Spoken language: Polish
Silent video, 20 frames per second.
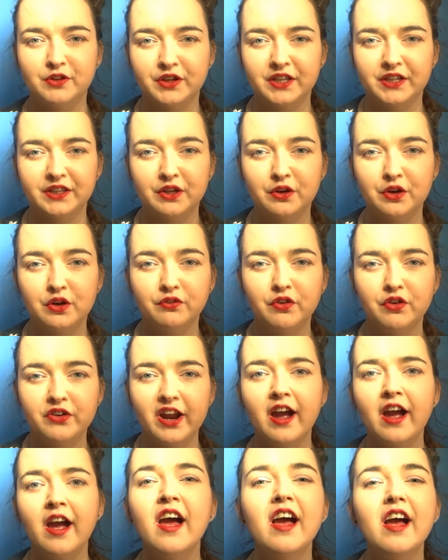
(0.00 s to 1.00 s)
do jednego
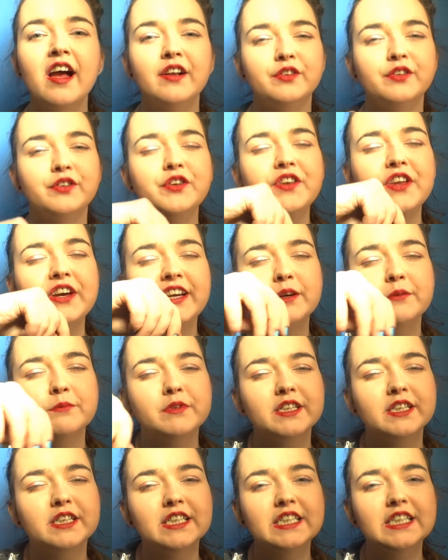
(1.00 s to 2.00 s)
wora,
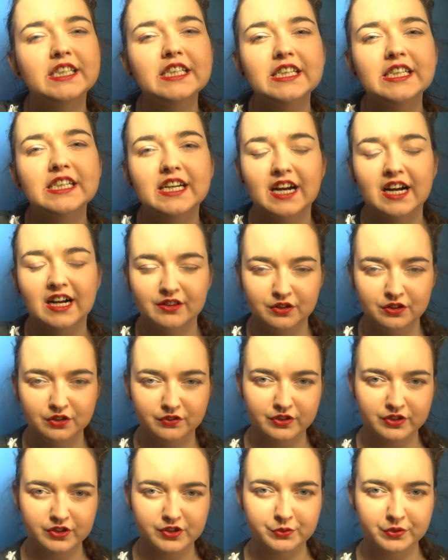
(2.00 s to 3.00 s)
dodajemy kilka
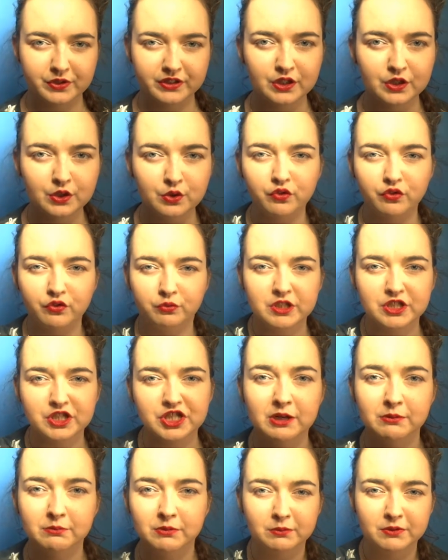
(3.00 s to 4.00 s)
nowych składników,
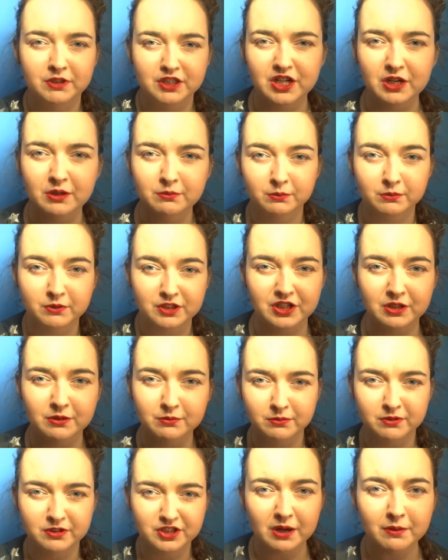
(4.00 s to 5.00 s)
mieszamy, mieszamy,
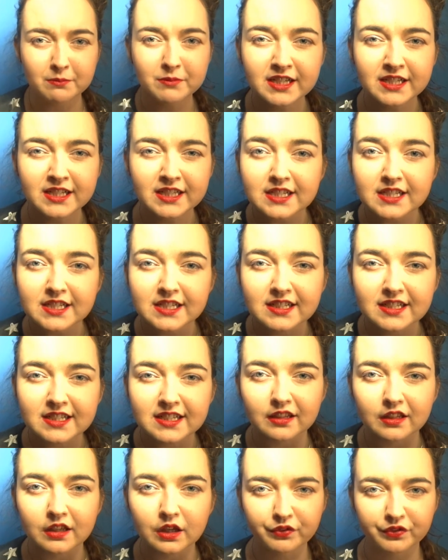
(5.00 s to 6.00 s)
mieszamy, mieszamy
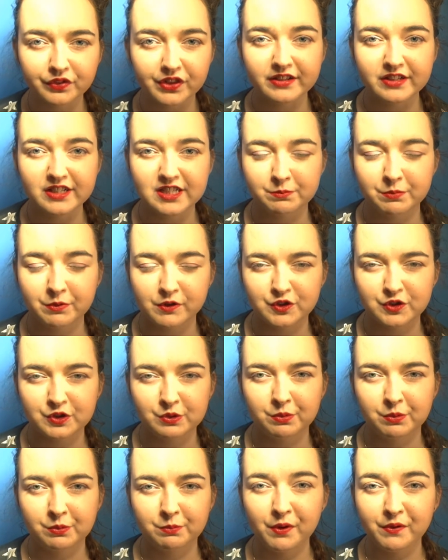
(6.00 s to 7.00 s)
i w ten
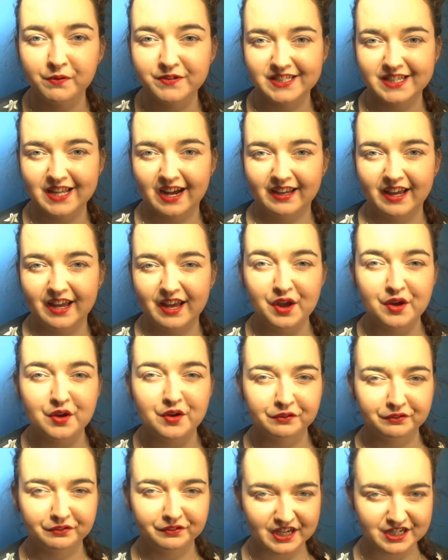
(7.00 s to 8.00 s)
sposób powstaje
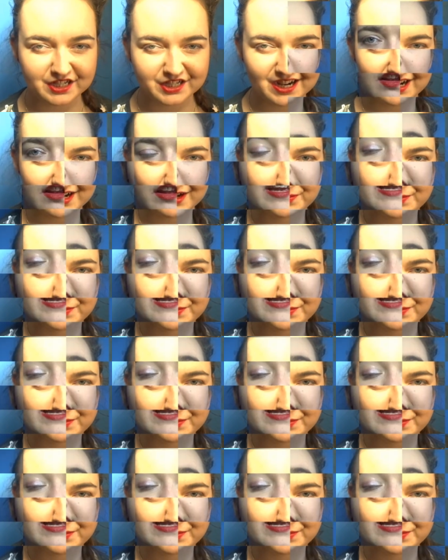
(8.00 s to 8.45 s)
wieża.